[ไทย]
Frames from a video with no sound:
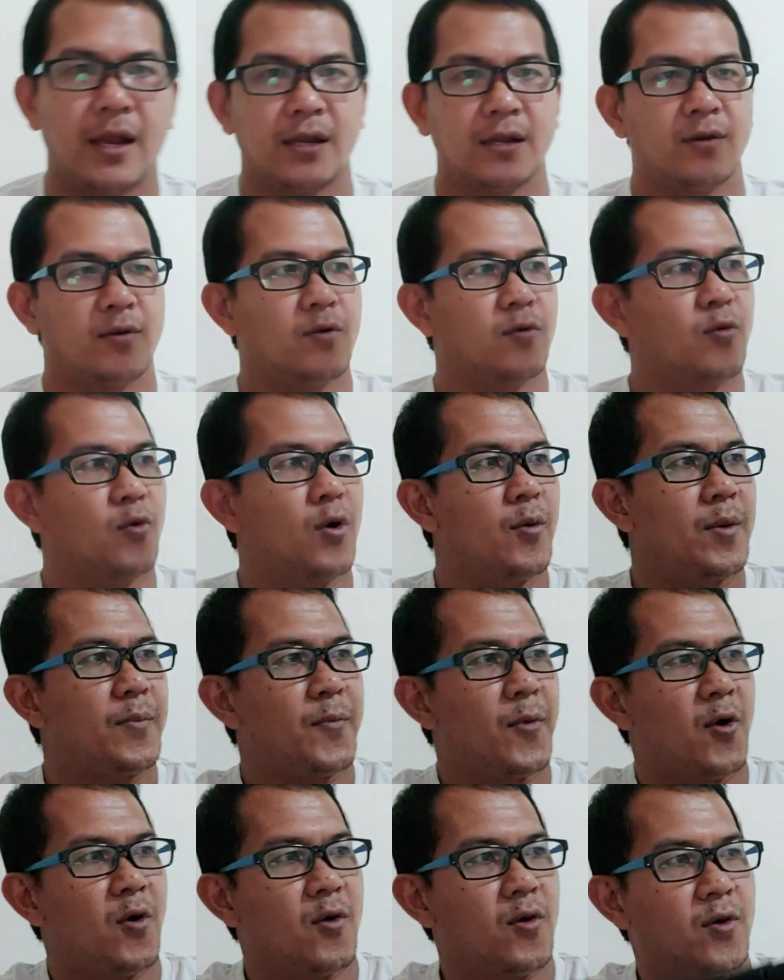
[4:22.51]
งหัวไม้
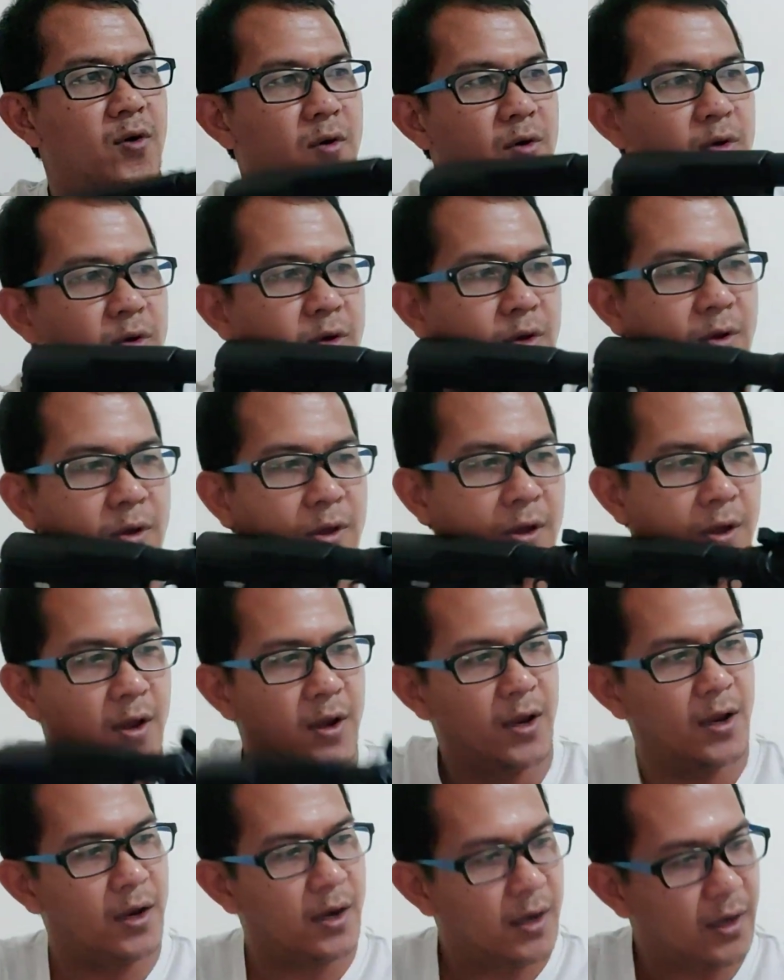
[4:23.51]
โป้ง
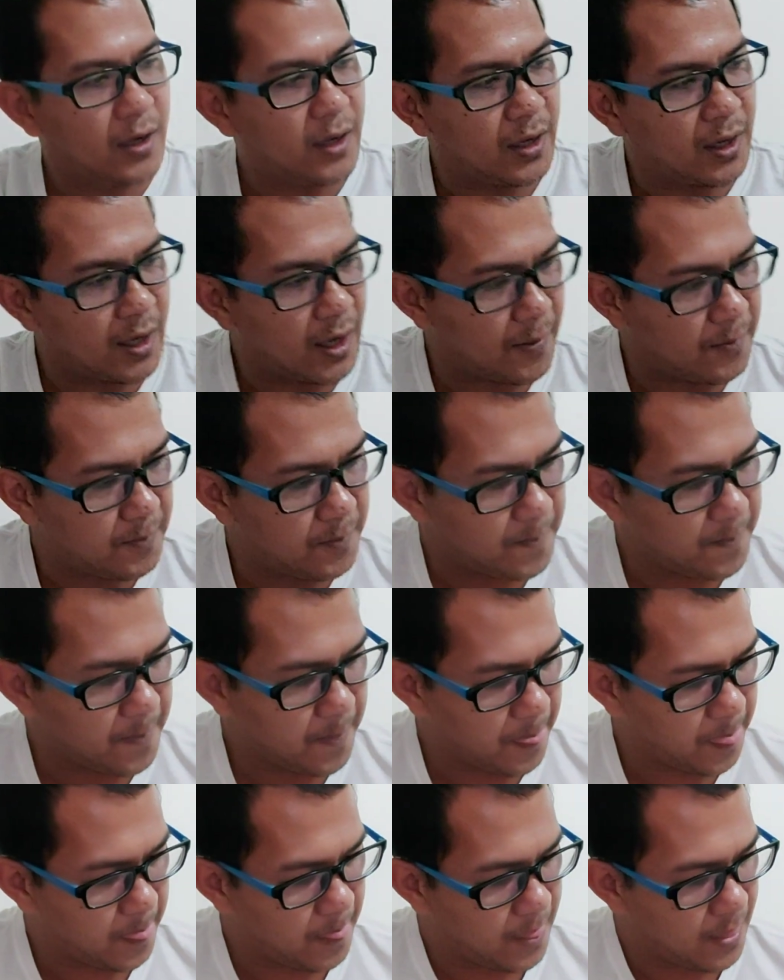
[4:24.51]
นะครับ
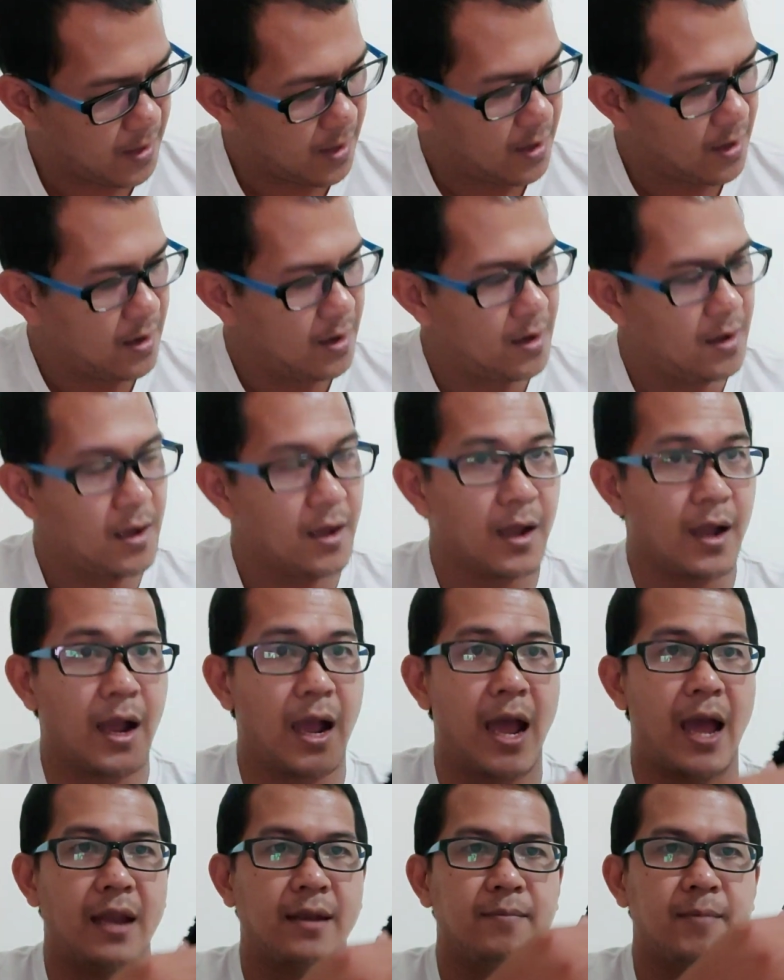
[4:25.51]

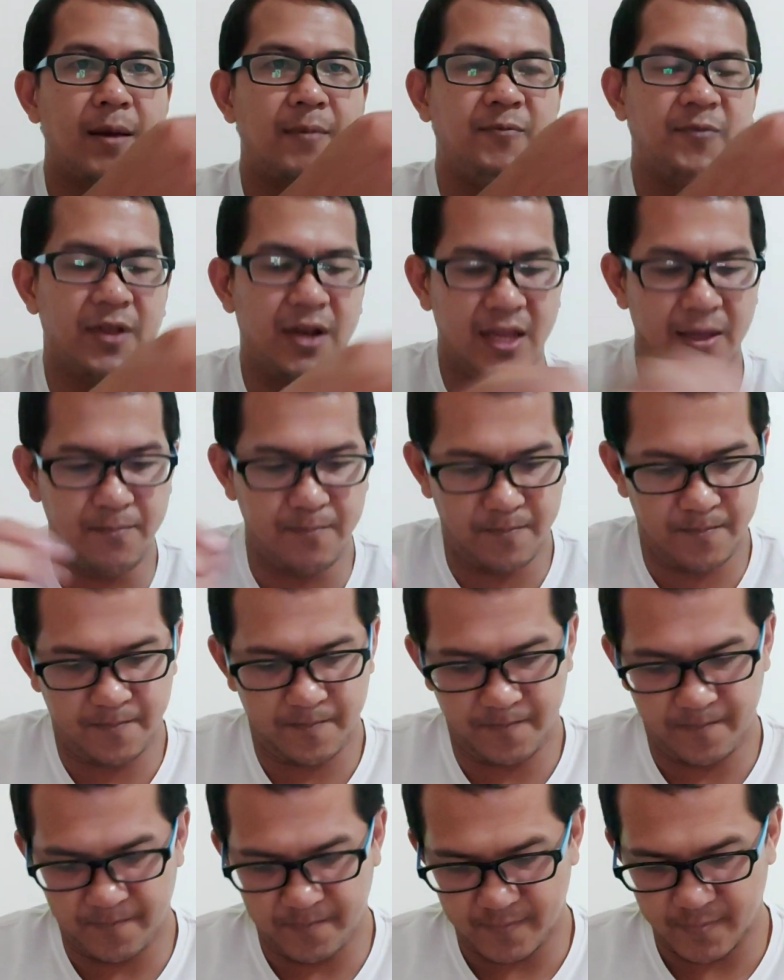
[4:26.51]
กาดแบบสลิม
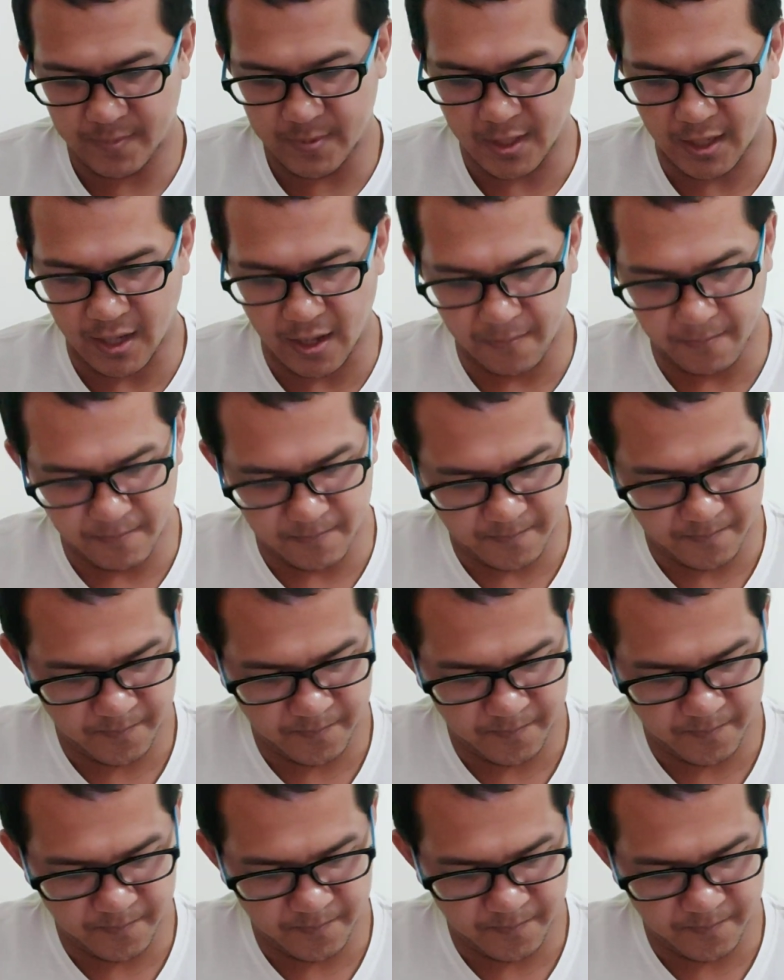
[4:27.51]
นะครับ